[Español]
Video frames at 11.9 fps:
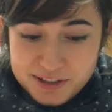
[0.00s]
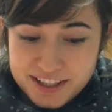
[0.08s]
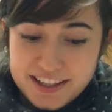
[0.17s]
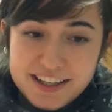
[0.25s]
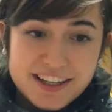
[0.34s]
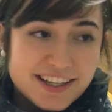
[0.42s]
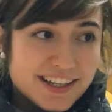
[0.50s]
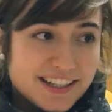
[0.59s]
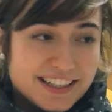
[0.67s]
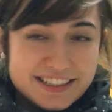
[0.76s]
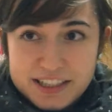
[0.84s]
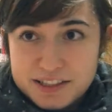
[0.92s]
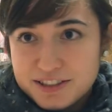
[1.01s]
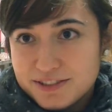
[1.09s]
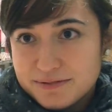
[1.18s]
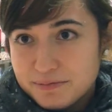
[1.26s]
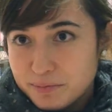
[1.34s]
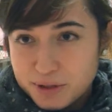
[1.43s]
que estás,
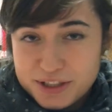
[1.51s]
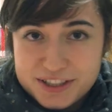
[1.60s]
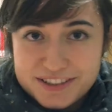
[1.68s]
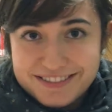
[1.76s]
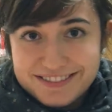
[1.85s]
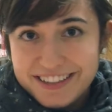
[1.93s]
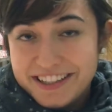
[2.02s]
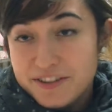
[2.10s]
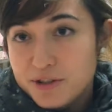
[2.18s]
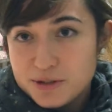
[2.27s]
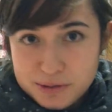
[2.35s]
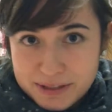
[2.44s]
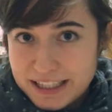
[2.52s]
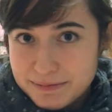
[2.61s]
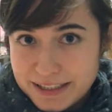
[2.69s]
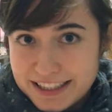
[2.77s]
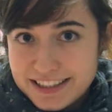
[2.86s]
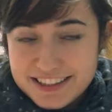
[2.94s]
pues, yo estuve en
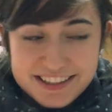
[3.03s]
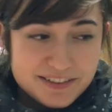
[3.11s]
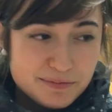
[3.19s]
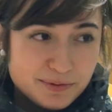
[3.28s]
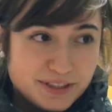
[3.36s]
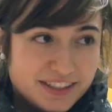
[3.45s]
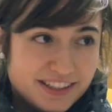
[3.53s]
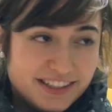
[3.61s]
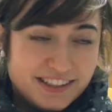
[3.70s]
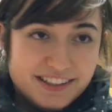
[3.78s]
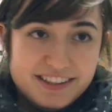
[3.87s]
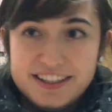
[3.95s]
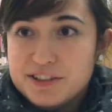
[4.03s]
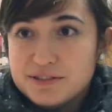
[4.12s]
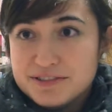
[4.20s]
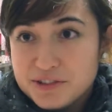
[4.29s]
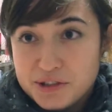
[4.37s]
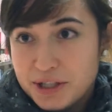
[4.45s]
Alemania y pues, eh, claro,
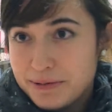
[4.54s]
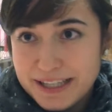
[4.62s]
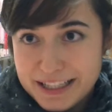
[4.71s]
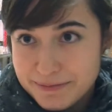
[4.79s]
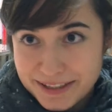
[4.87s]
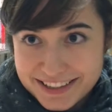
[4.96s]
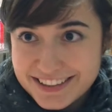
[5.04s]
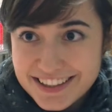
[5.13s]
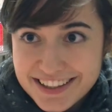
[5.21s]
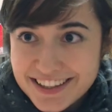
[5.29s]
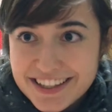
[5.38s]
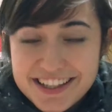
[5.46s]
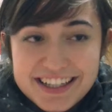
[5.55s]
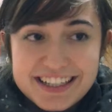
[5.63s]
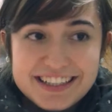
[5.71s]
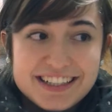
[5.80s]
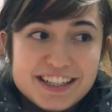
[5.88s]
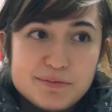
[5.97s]
no sabía alemán
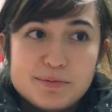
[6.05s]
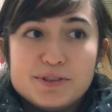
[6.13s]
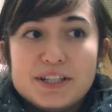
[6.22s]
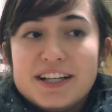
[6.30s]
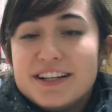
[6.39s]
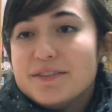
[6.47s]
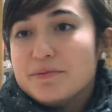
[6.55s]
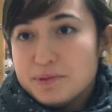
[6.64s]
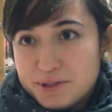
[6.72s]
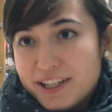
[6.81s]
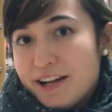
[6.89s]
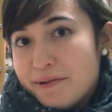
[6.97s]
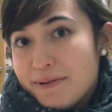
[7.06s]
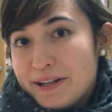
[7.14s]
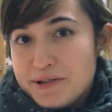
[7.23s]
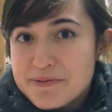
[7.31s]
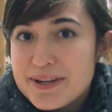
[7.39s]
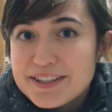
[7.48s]
el inglés pues era, pues era
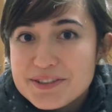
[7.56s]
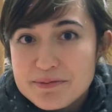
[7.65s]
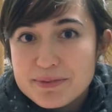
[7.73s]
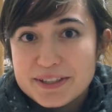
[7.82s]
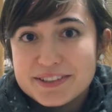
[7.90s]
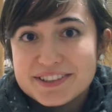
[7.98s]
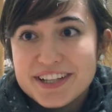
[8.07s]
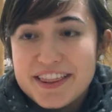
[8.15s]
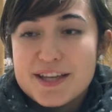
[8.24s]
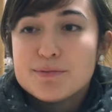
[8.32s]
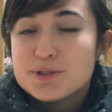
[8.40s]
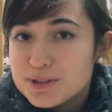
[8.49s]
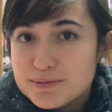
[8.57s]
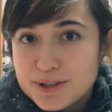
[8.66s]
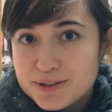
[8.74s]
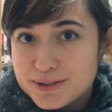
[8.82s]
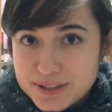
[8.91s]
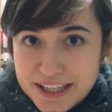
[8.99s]
más o menos, pero hacía mucho tiempo
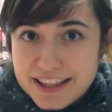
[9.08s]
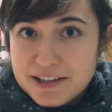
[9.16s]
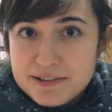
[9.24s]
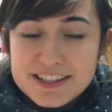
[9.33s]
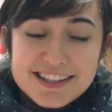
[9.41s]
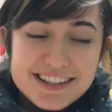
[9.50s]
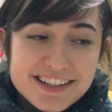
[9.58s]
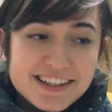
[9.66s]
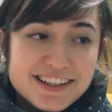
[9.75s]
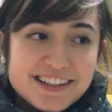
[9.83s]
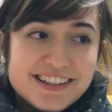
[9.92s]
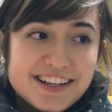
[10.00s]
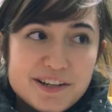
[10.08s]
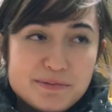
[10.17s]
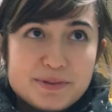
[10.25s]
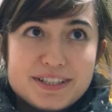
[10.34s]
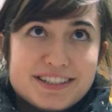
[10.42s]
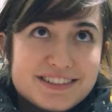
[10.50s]
que no lo utilizaba y claro,
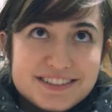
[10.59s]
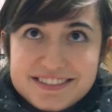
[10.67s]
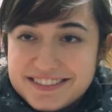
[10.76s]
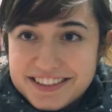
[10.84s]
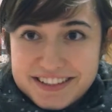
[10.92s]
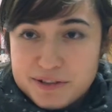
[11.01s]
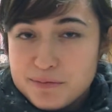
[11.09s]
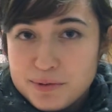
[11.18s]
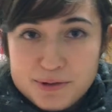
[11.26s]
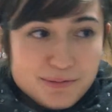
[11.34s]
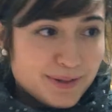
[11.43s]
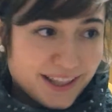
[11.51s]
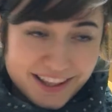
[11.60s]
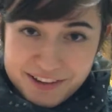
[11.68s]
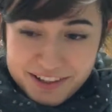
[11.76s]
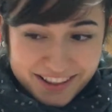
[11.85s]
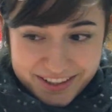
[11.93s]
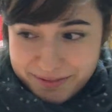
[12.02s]
pues estás un poco perdido
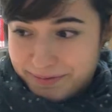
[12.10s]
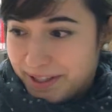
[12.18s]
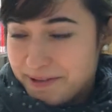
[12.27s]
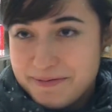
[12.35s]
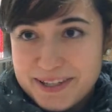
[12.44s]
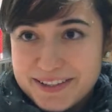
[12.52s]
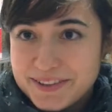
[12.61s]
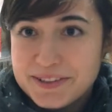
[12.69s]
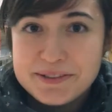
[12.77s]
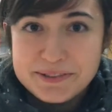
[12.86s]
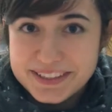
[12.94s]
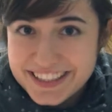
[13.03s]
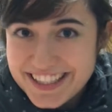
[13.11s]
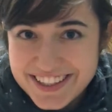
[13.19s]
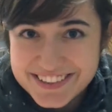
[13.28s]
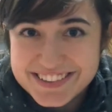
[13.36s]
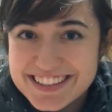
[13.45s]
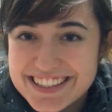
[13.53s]
que dices, madre mía, ¿de dónde me he metido?